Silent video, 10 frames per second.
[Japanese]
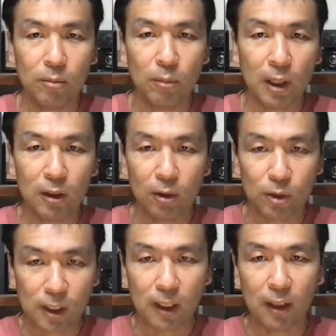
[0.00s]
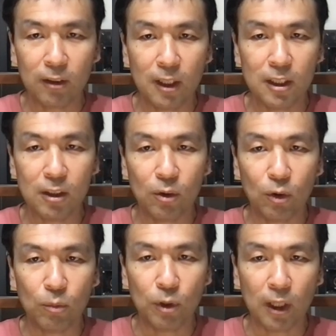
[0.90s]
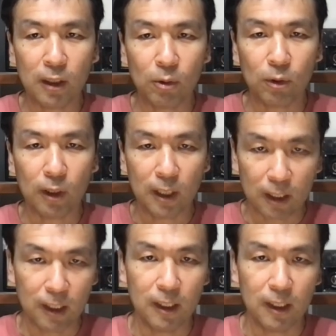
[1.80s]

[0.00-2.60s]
毎年確定申告もやったことがない。